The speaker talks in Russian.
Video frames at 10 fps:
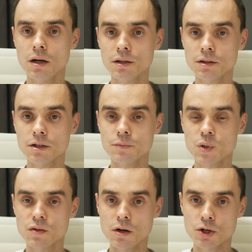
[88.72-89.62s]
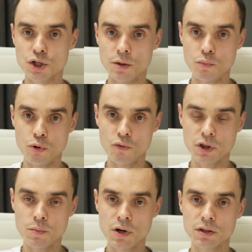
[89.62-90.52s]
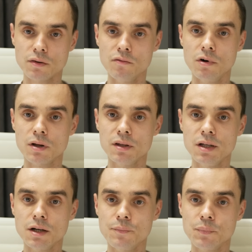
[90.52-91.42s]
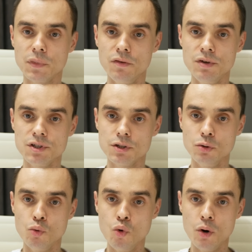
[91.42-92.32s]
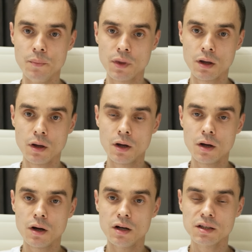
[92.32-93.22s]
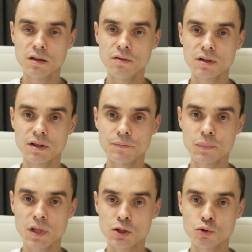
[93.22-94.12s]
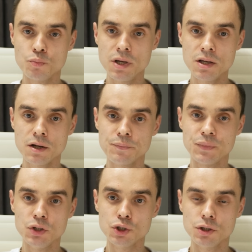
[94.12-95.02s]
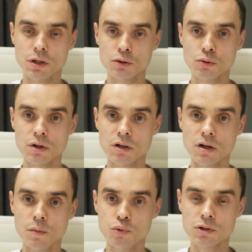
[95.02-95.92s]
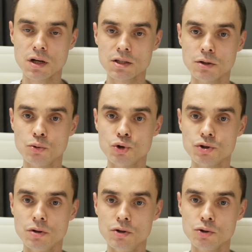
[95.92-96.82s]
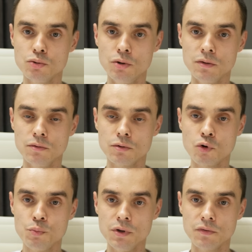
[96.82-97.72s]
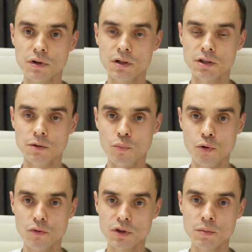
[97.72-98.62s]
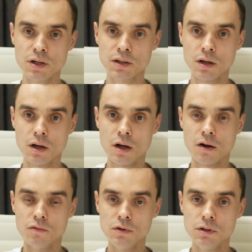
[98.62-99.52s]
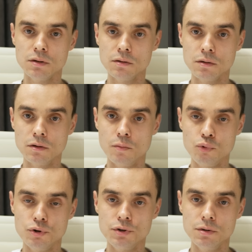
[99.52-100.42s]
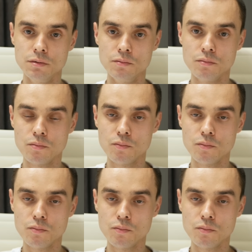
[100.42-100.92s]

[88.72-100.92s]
Это сварочный полуавтомат Vortec 200 Duo. Это, наверное, та ступенька, ниже которой опускаться точно не стоит. Вот купив этот полуавтомат, вы э, будете